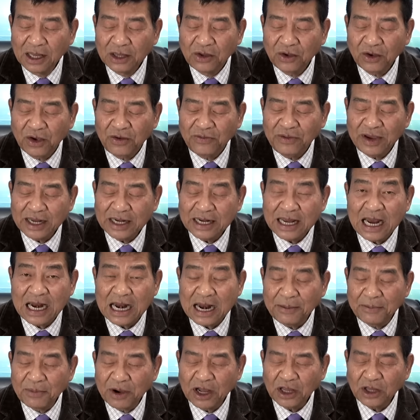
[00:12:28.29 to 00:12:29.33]
Thưa quý vị, đây
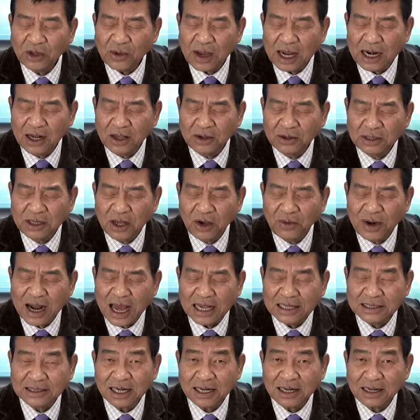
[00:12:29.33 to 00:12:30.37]
là một cái tòa lâu
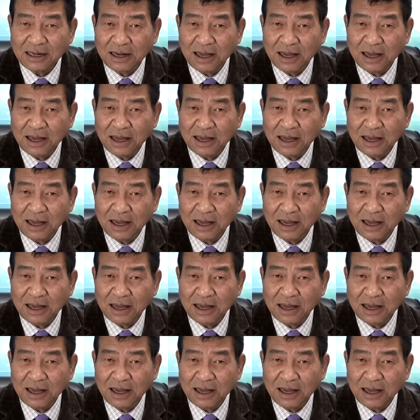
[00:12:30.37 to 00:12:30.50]
đài rất